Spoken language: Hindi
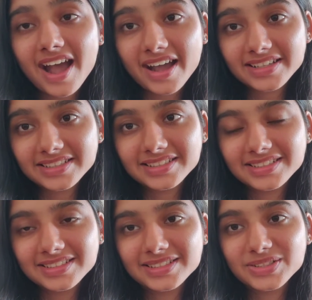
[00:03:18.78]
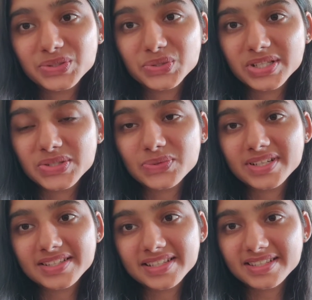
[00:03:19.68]
हाय टुडे इज़
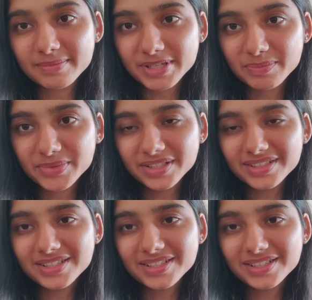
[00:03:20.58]
ट्वेंटी सिक्स सेप्टेम्बर